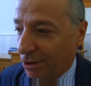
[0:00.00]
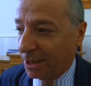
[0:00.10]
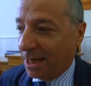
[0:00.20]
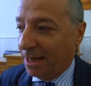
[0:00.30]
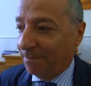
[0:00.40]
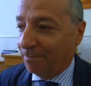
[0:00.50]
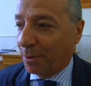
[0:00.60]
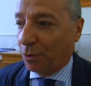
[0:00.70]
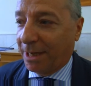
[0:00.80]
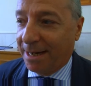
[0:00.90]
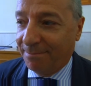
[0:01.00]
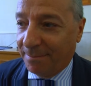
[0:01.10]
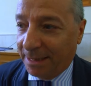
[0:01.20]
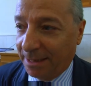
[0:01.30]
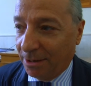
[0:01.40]
sia il
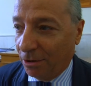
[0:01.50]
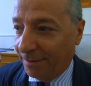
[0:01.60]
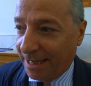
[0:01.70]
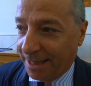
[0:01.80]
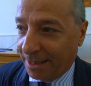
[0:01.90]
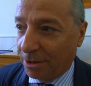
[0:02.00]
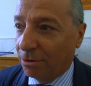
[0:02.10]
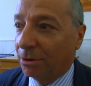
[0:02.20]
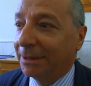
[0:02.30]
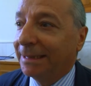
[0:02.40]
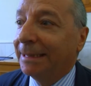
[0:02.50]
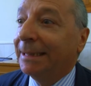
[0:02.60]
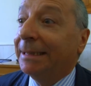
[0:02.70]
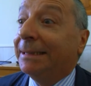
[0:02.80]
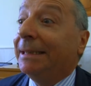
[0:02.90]
programma del governo
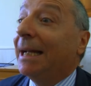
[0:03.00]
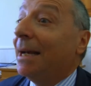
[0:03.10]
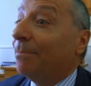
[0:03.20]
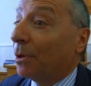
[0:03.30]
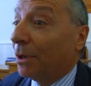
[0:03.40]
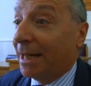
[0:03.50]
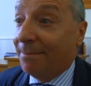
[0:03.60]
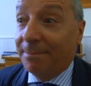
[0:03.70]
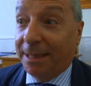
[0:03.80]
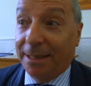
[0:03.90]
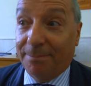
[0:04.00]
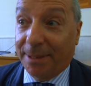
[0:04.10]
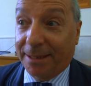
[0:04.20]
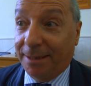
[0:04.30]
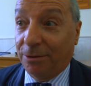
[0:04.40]
sia il programma del
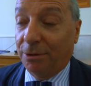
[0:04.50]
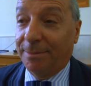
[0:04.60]
partito di